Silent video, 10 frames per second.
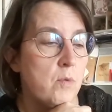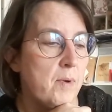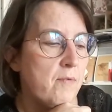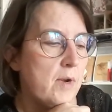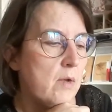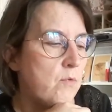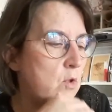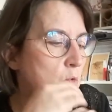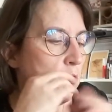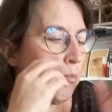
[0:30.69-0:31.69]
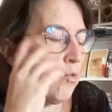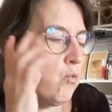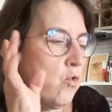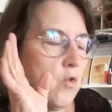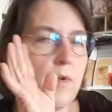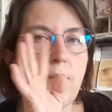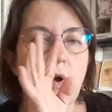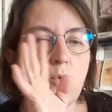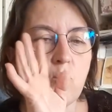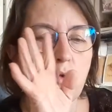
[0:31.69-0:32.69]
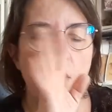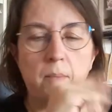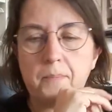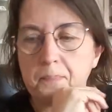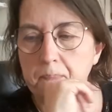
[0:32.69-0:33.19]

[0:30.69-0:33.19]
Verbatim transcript: pas fait la vidéo. Je me suis dit je vais avoir le temps.